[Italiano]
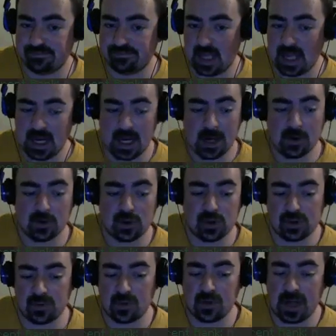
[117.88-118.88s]
Li
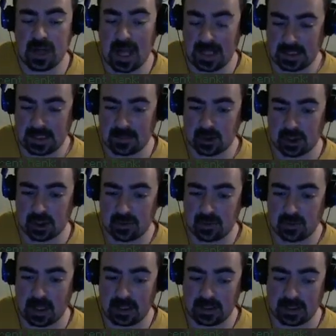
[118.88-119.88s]
consumo con attimo
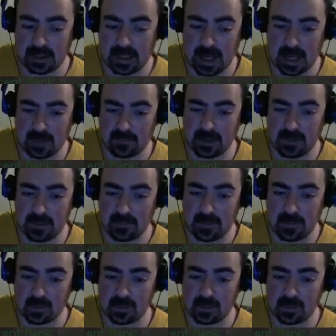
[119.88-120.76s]
50. Dai, un po' di più.